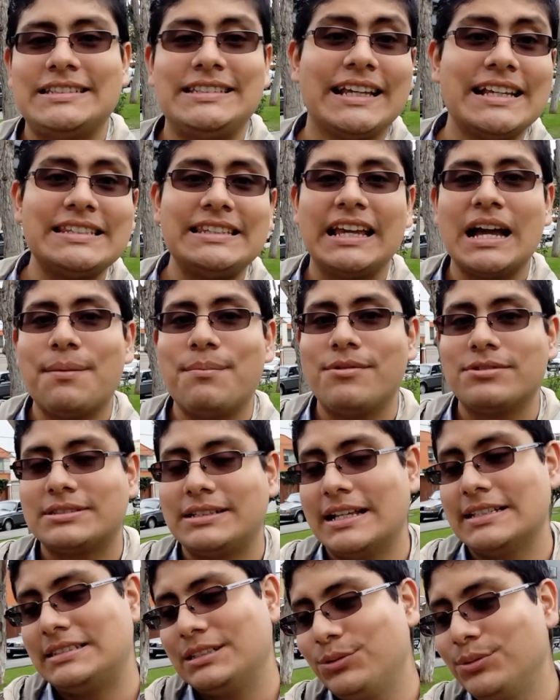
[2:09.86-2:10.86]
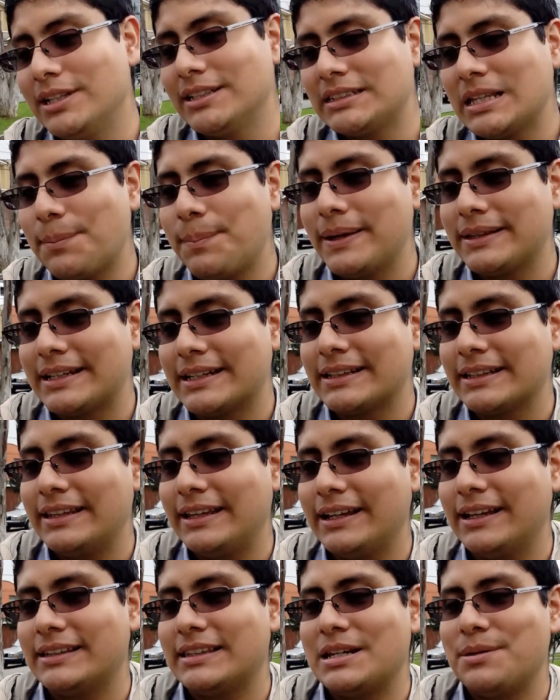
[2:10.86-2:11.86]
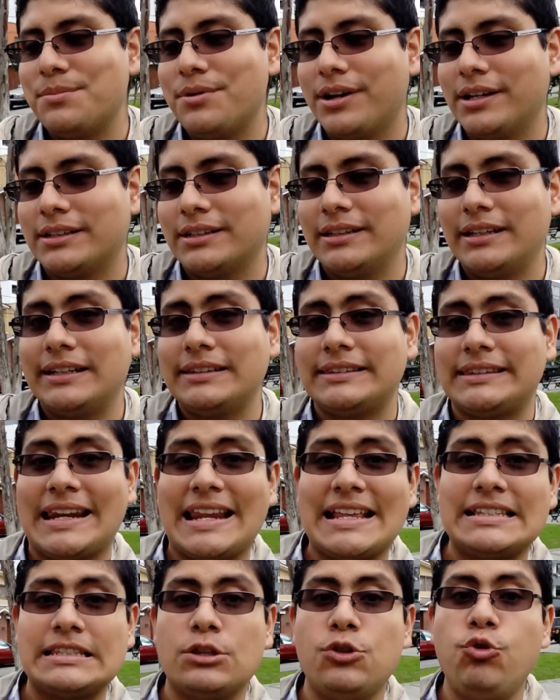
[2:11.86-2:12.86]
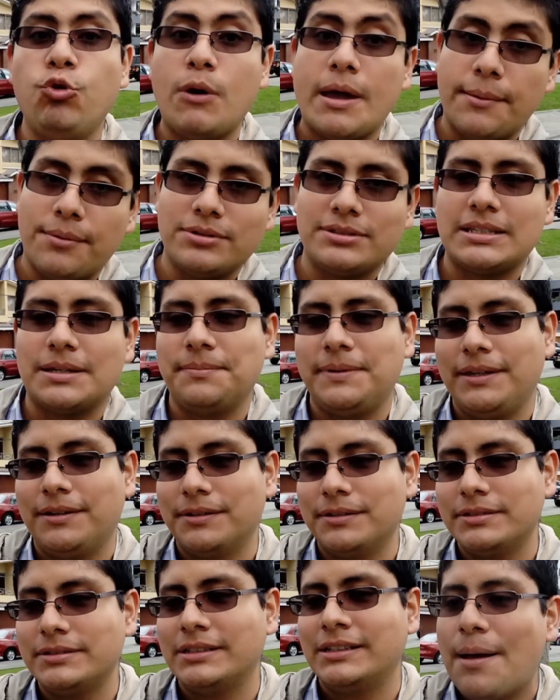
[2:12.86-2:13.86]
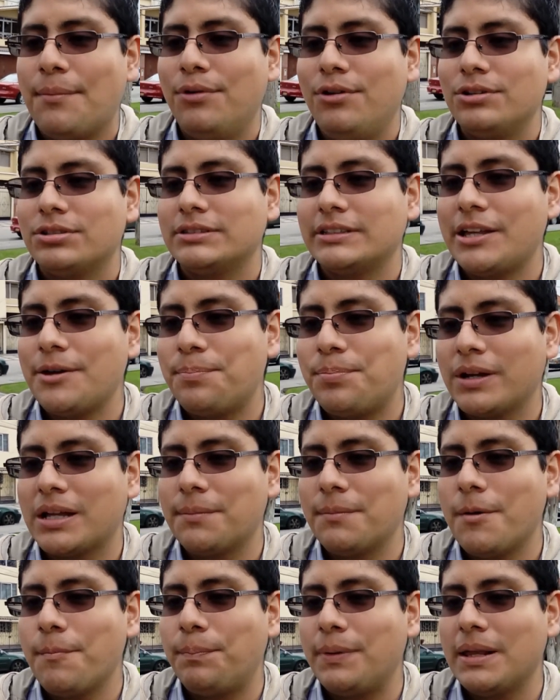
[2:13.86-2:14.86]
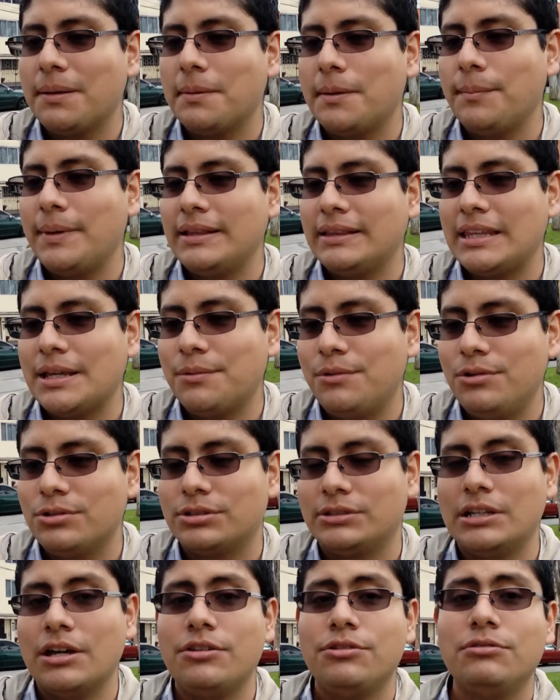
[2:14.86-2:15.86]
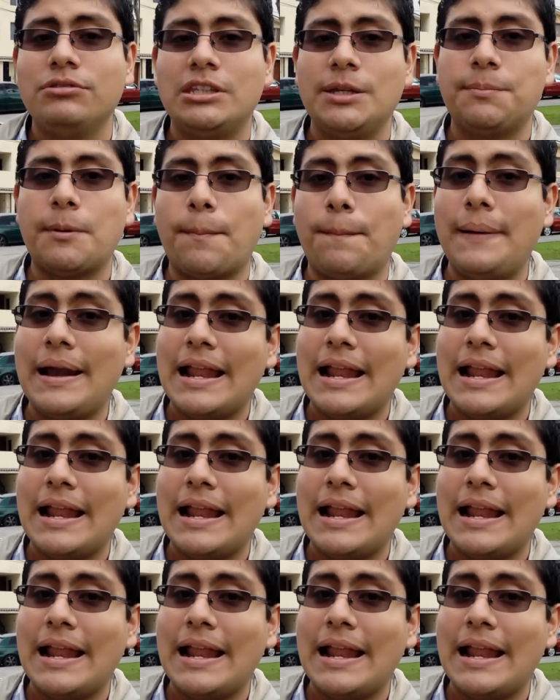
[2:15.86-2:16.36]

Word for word: Así que sigamos, la segunda etapa trata de que tenemos que tener tres nuevos amigos, evolucionar Pokémon previamente evolucionado de un tipo